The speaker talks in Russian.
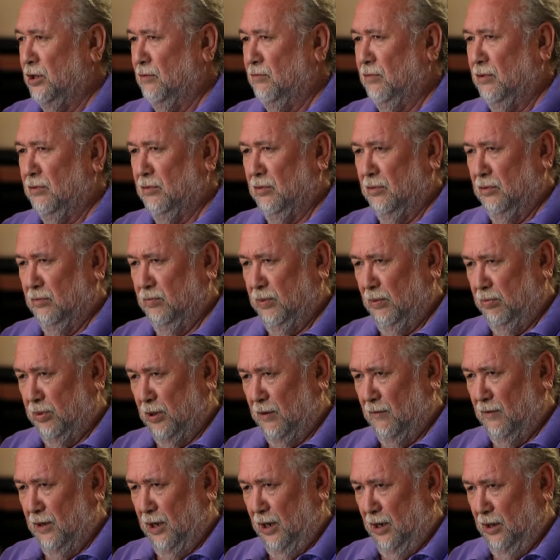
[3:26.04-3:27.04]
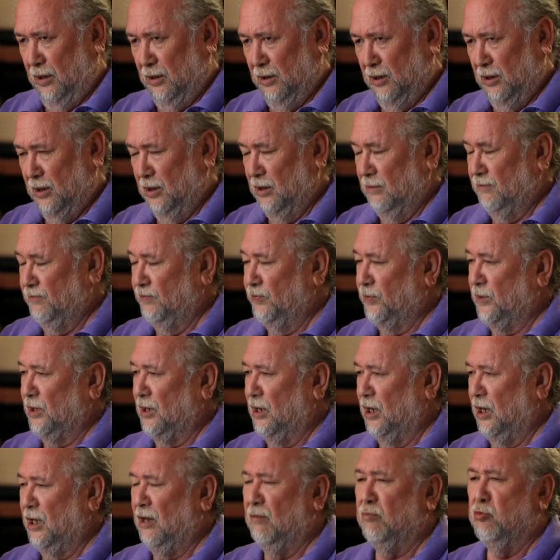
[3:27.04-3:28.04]
его поправляли. Да?
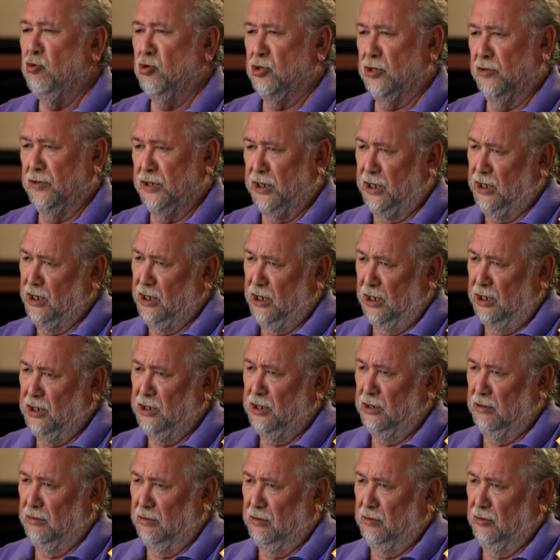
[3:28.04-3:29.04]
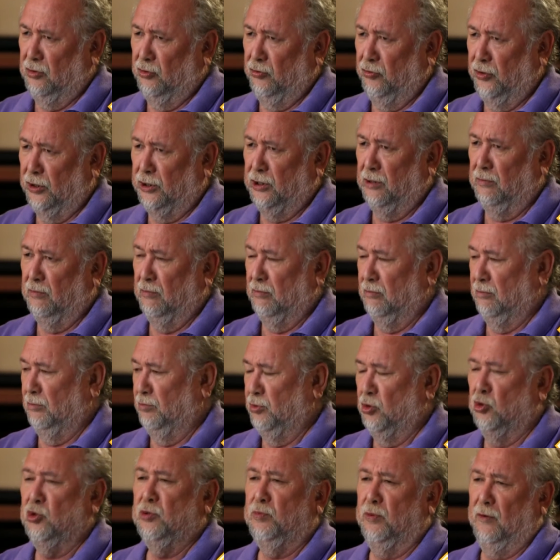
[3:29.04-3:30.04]
А я больше всех, конечно, в этом
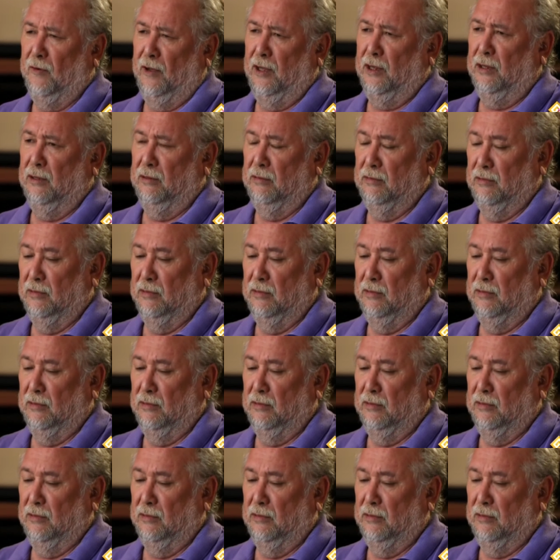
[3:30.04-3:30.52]
преуспевал.